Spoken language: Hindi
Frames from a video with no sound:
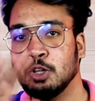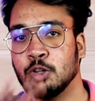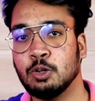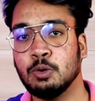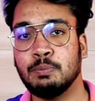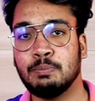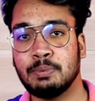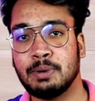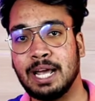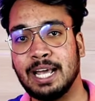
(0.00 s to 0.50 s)
तो
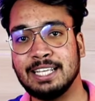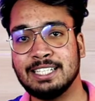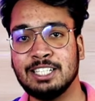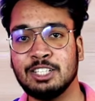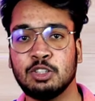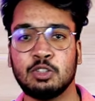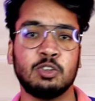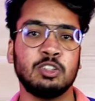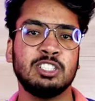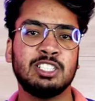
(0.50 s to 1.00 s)

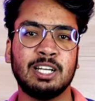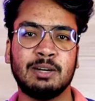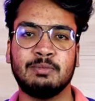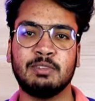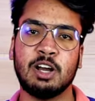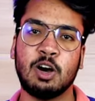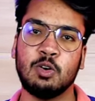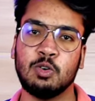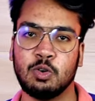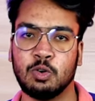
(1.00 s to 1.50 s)
प्राइसिंग थोड़ी सी अप
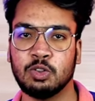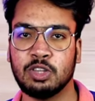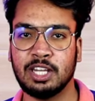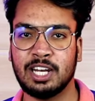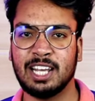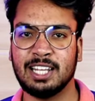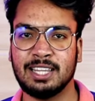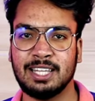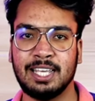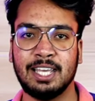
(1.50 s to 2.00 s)
डाउन होती
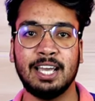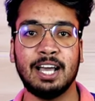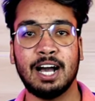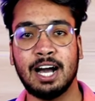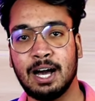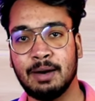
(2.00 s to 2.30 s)
रहती है